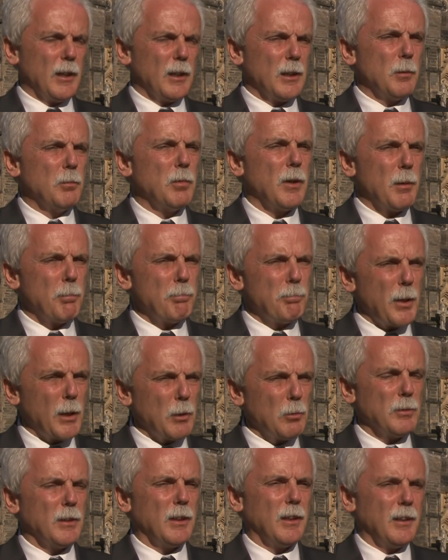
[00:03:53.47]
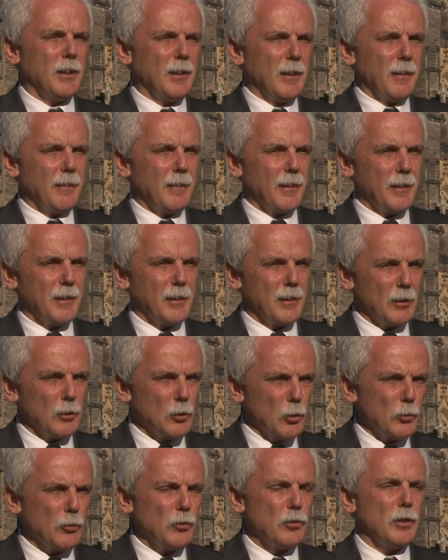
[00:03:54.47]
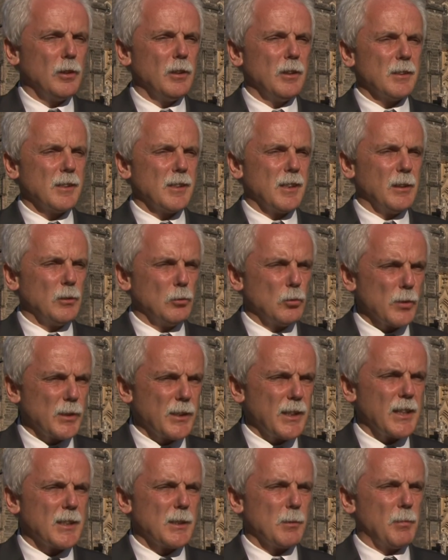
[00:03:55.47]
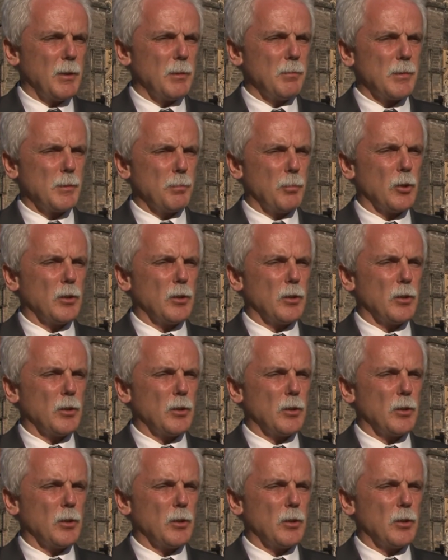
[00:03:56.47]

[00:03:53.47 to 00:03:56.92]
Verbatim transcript: i była pełna e, ludzi z entuzjazmem,